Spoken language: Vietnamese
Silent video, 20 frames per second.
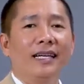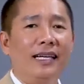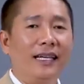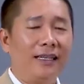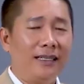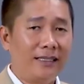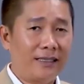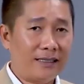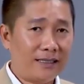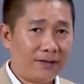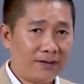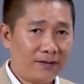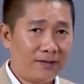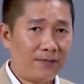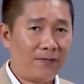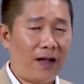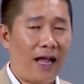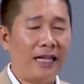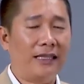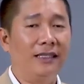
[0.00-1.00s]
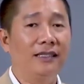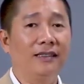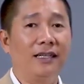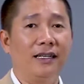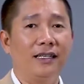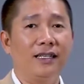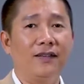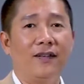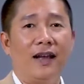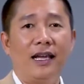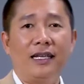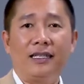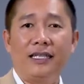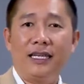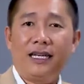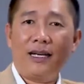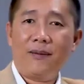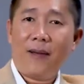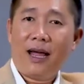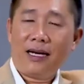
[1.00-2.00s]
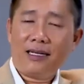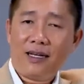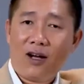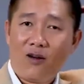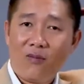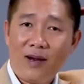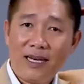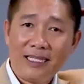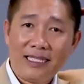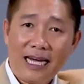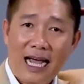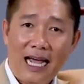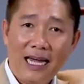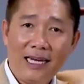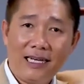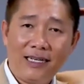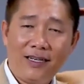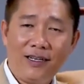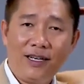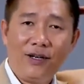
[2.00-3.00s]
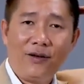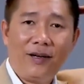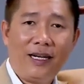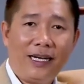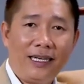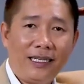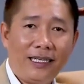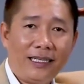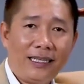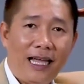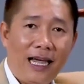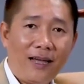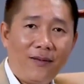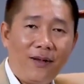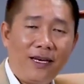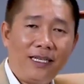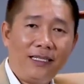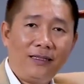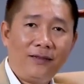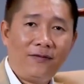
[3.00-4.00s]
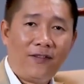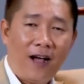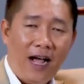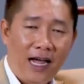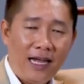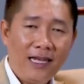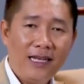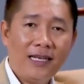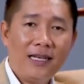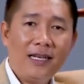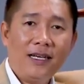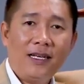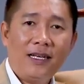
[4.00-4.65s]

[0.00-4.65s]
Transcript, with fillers: cái và tương tự như vậy thì cái bán cầu bên trái nó điều khiển cái tay bên phải